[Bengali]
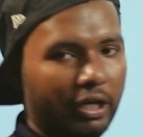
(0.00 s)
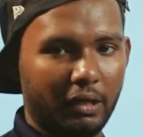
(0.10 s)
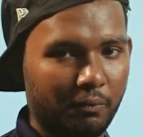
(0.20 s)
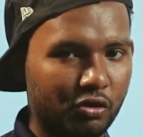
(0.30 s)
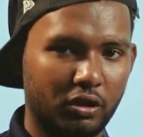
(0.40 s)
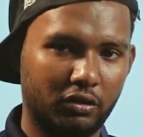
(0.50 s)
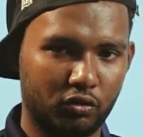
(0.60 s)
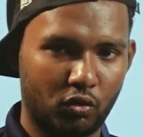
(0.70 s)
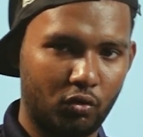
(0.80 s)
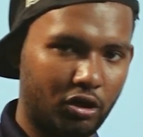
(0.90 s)
ছয় কার্বন বিশিষ্ট একটা
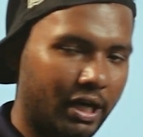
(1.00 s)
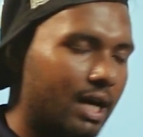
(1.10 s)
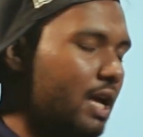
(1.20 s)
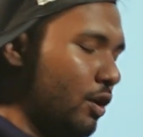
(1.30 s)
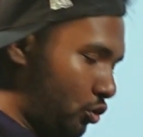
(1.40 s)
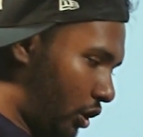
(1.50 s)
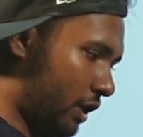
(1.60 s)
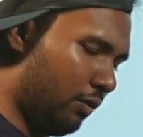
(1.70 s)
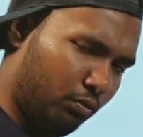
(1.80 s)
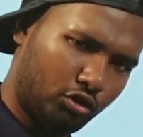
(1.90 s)
যৌগ হয় ছয়
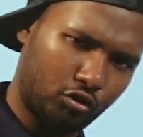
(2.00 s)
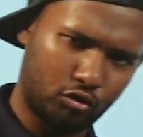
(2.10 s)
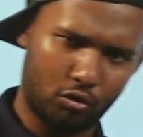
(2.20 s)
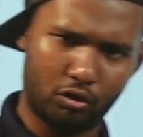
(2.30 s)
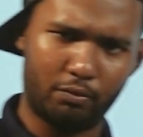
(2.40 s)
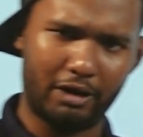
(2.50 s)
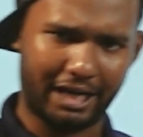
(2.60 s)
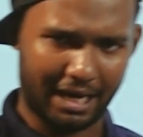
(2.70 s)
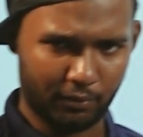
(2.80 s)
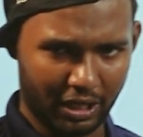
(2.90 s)
কার্বন বিশিষ্ট যৌগ বা
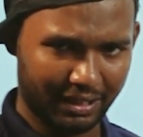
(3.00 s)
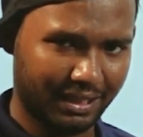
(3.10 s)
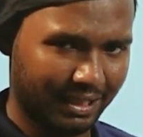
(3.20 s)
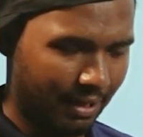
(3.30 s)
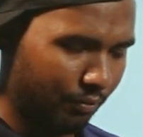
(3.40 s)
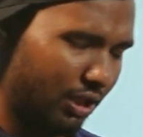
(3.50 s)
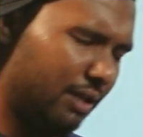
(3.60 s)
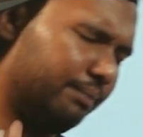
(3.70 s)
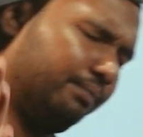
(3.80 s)
কার্বোহাইড্রেটের নাম কি